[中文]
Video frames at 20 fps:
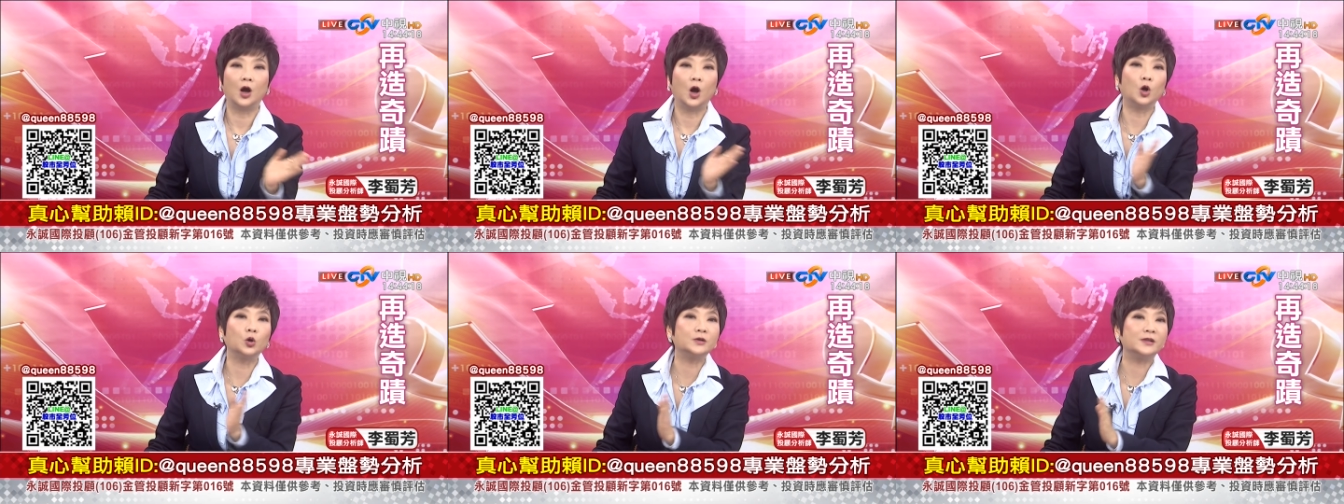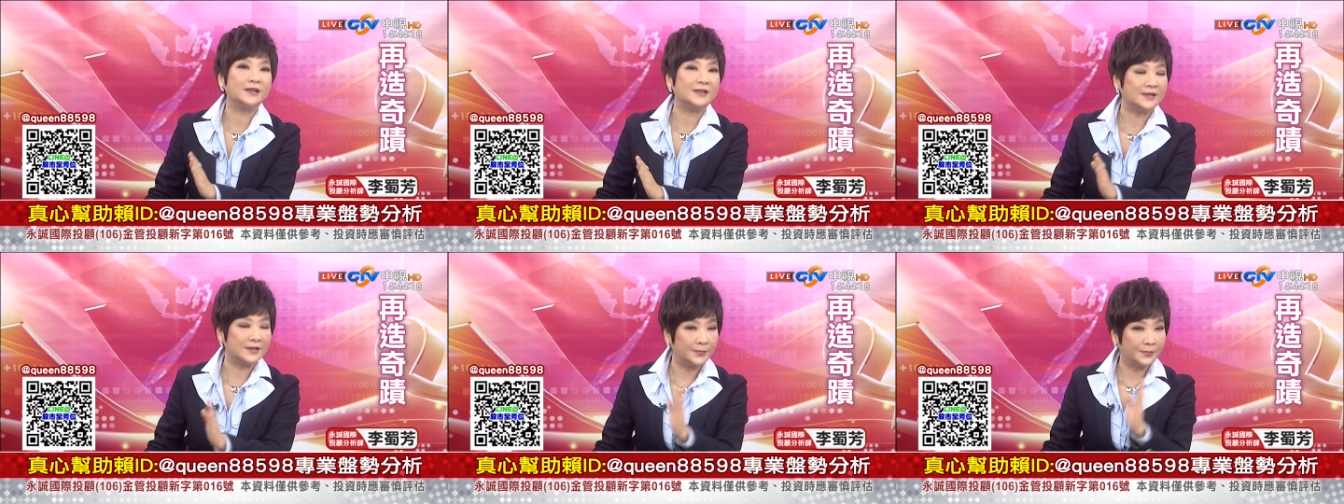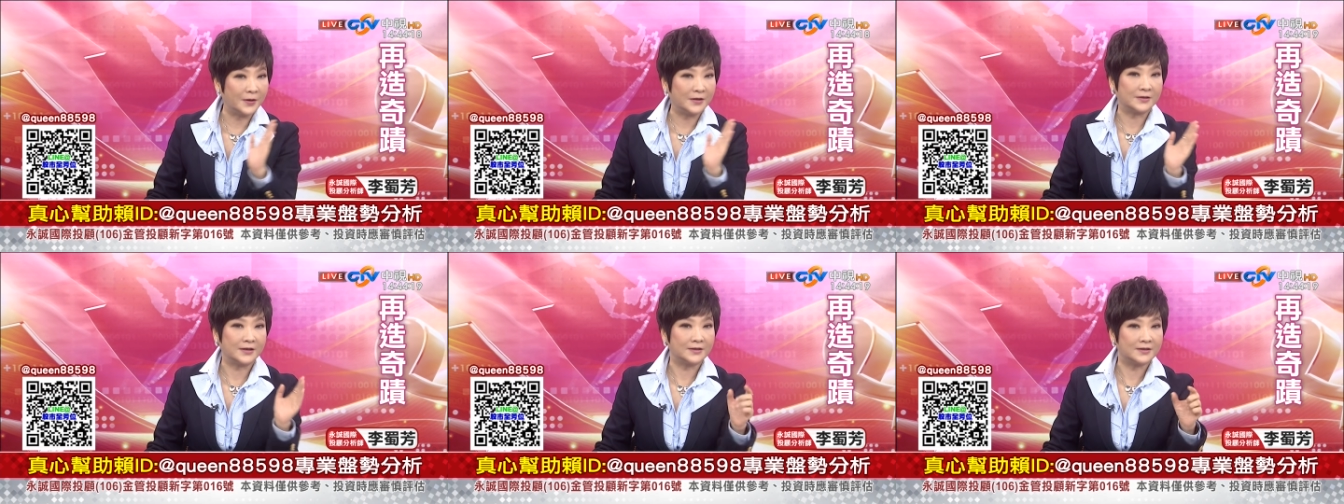OTC
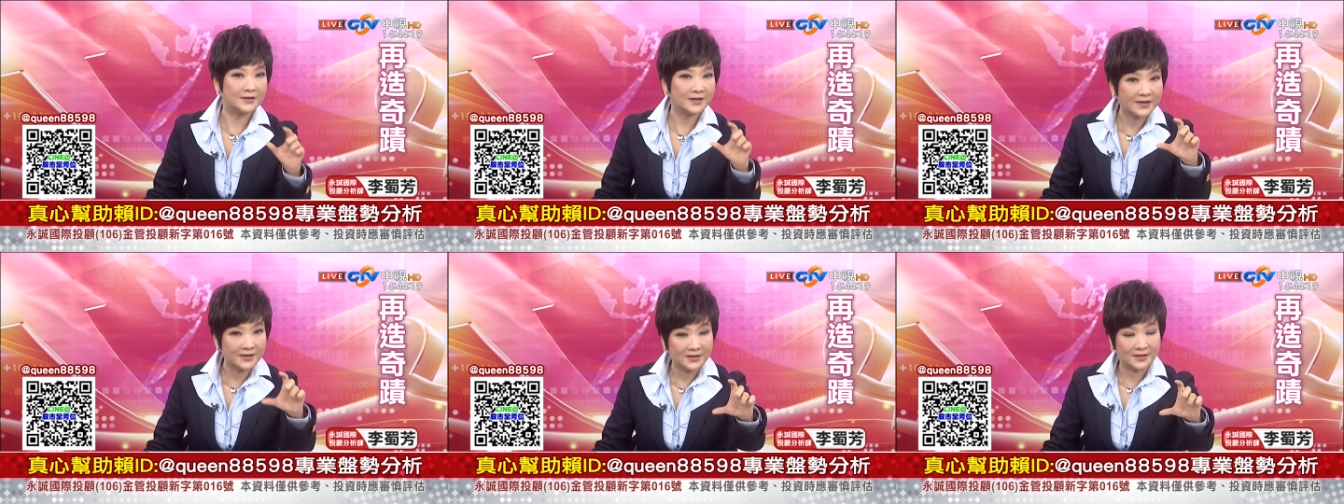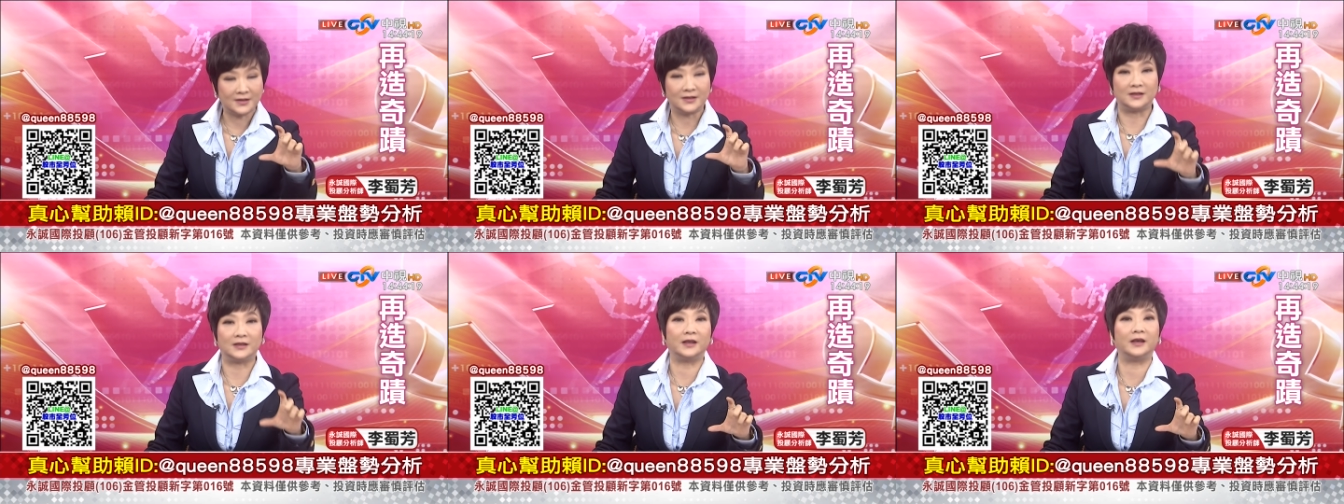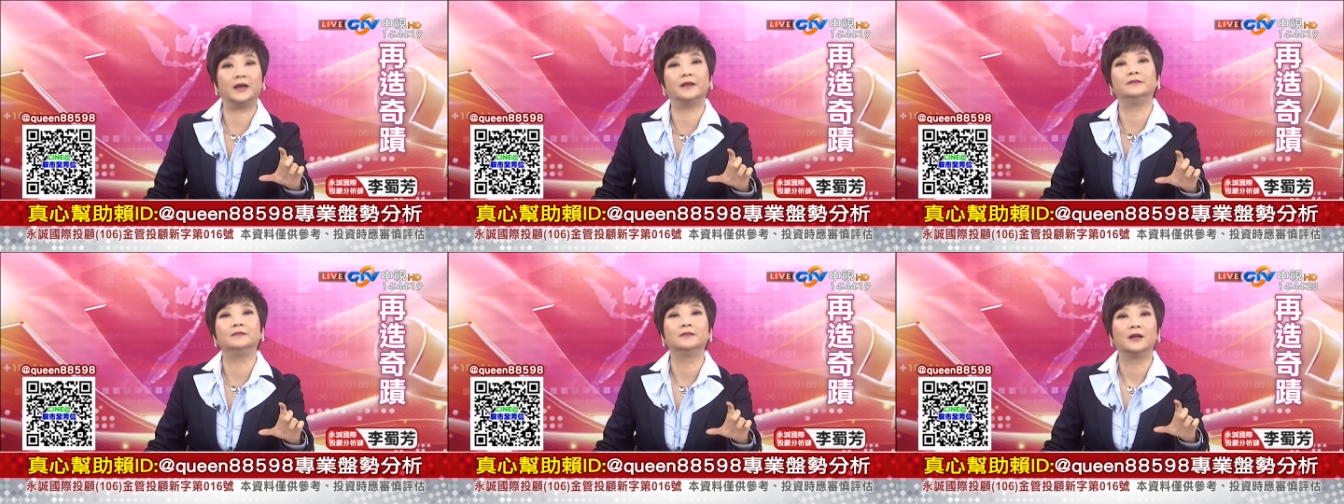变成这几
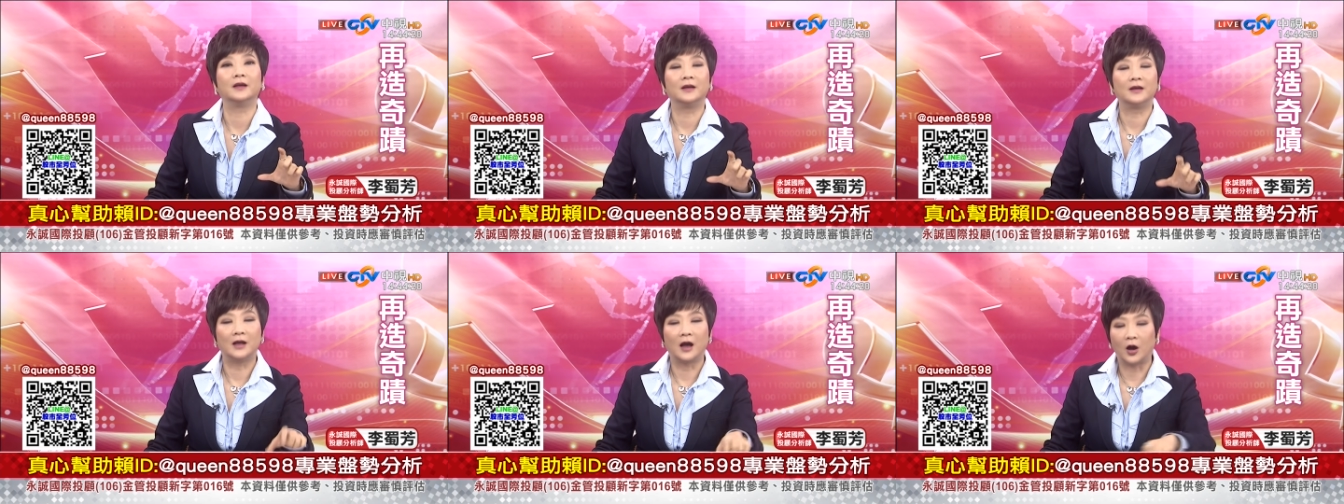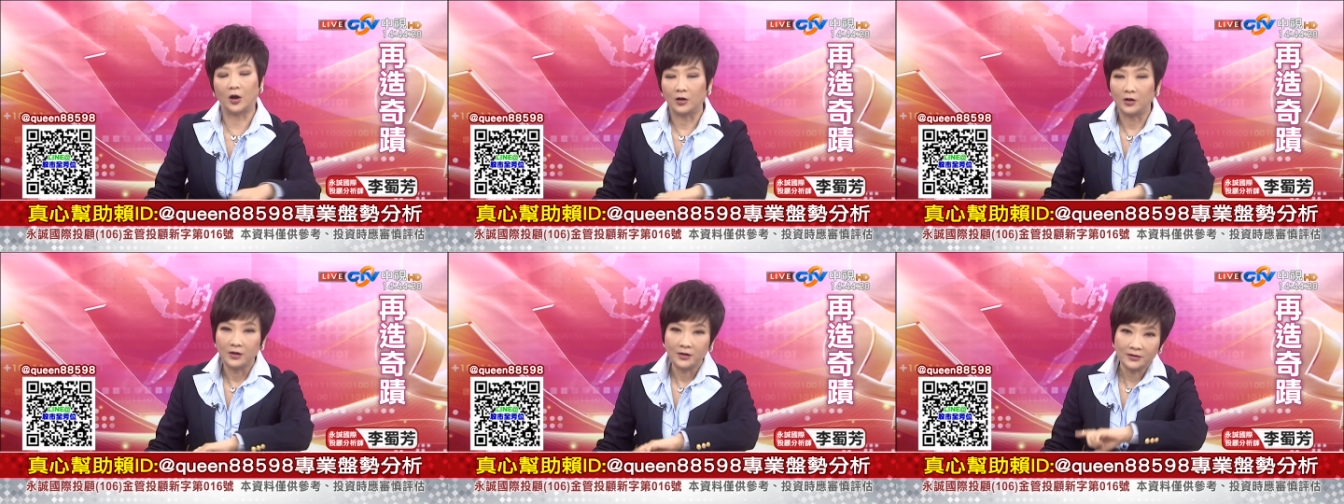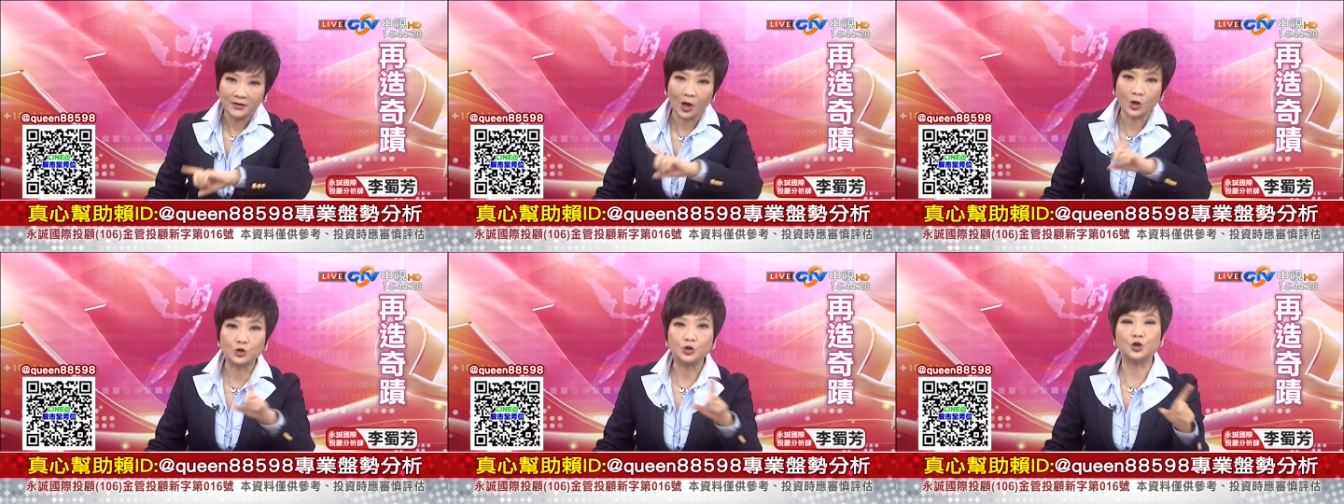天好
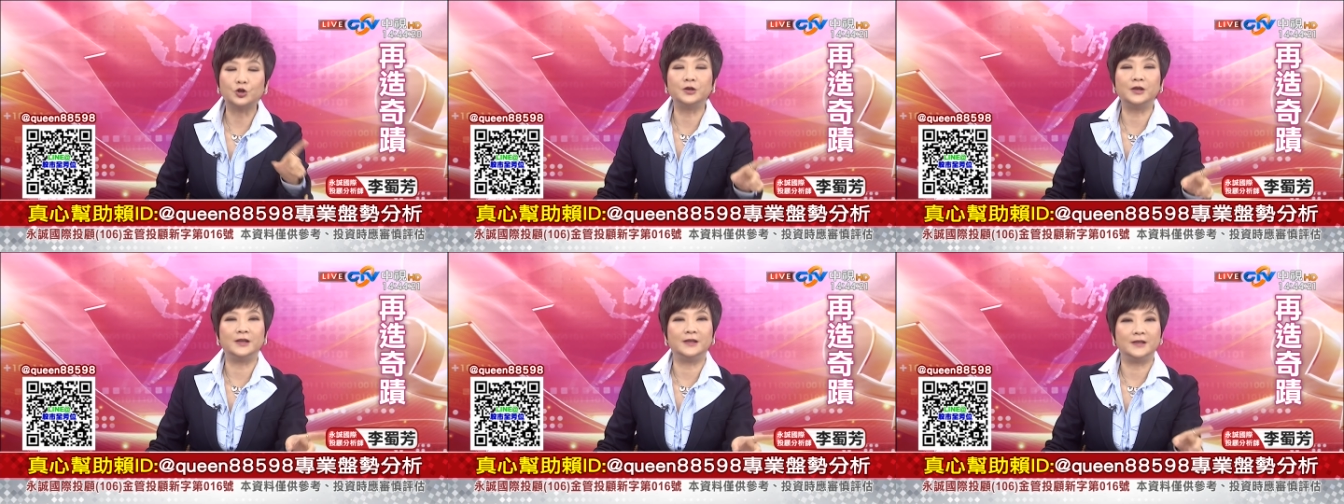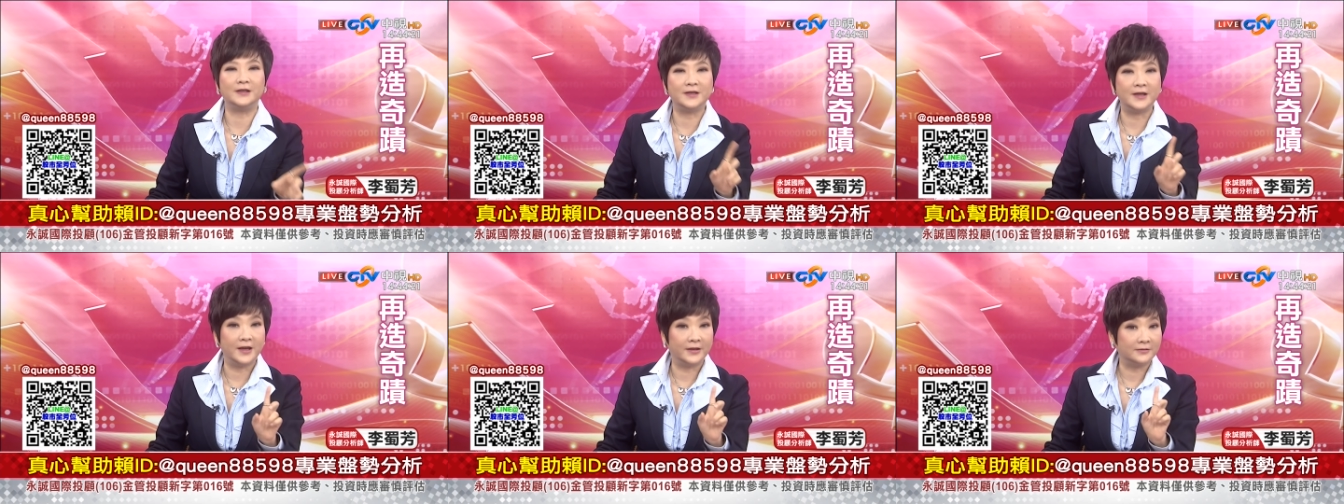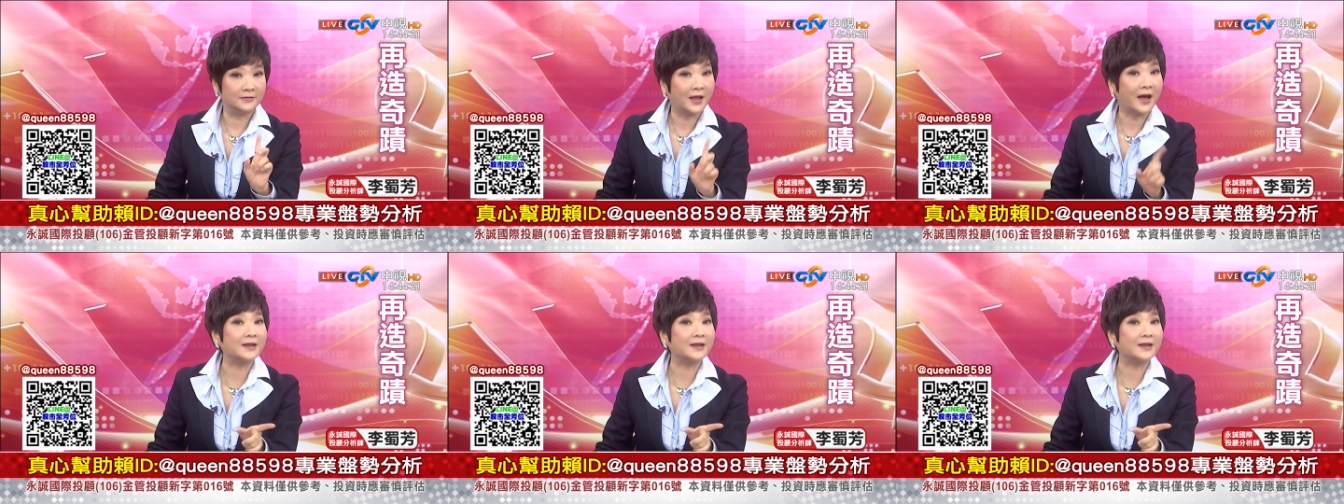到旧令前，